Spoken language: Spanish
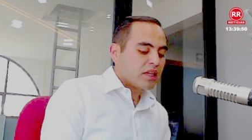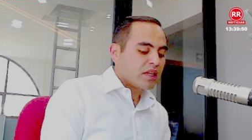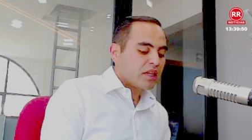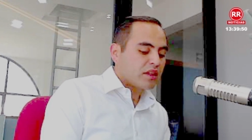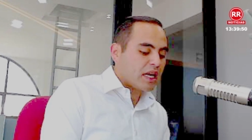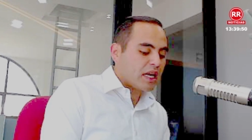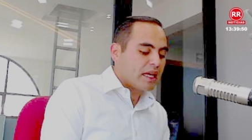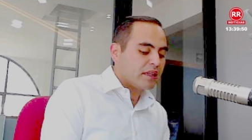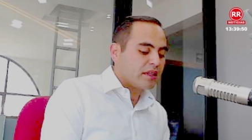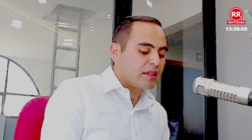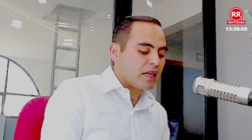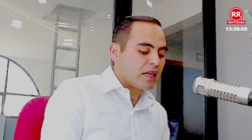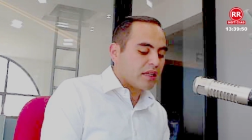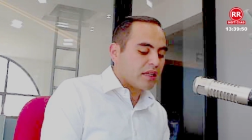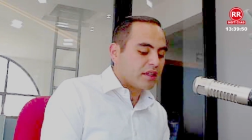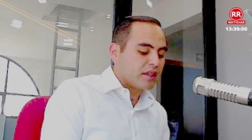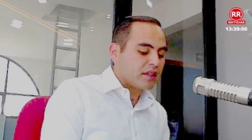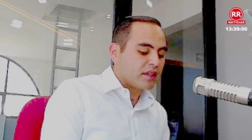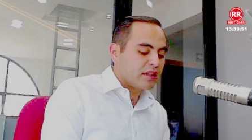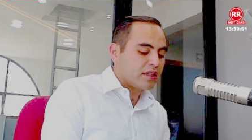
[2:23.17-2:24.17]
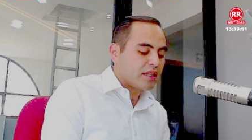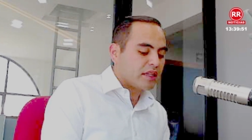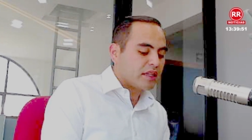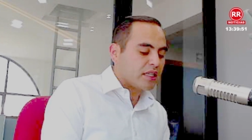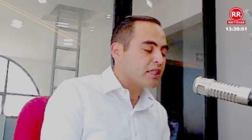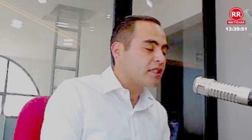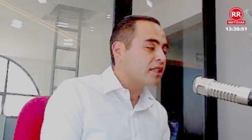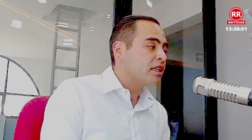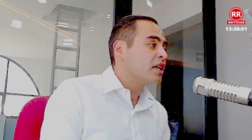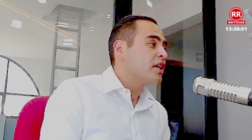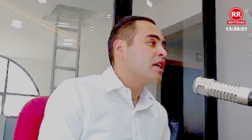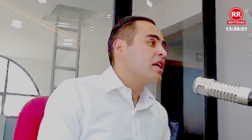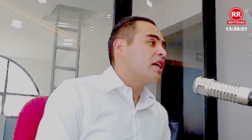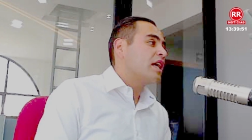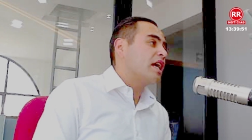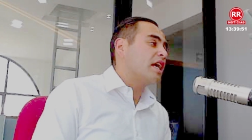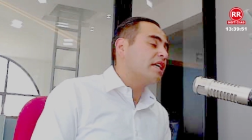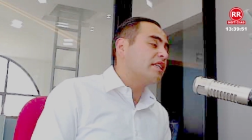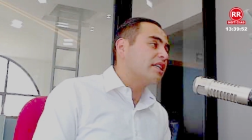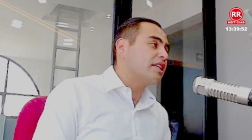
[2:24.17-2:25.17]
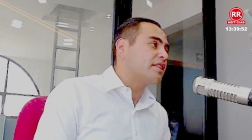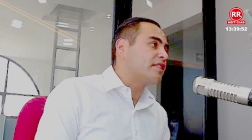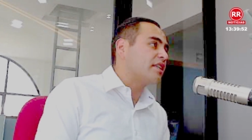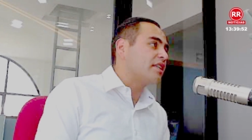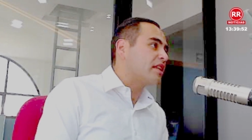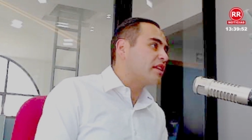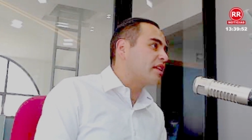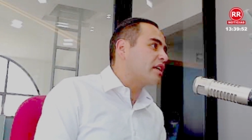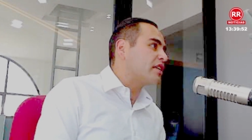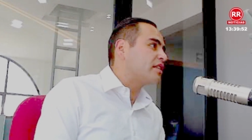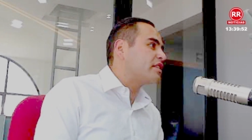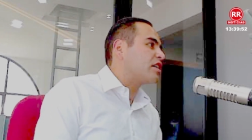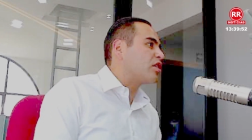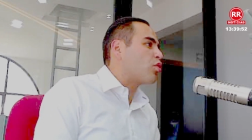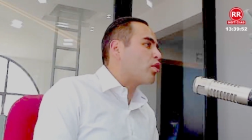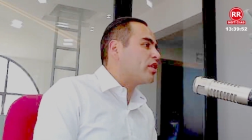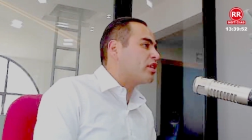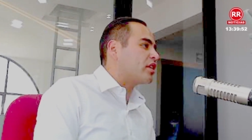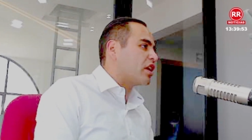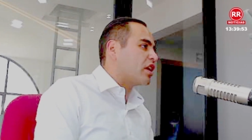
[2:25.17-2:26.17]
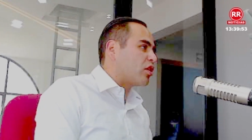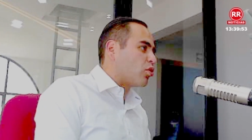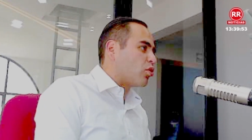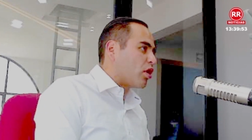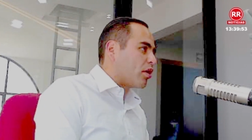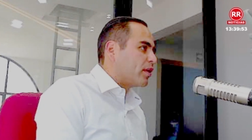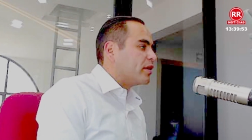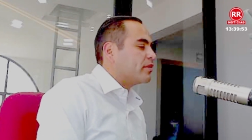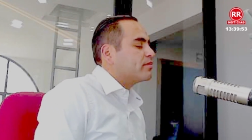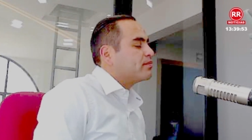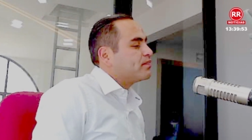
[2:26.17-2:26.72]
3033 y 60 59. 6059.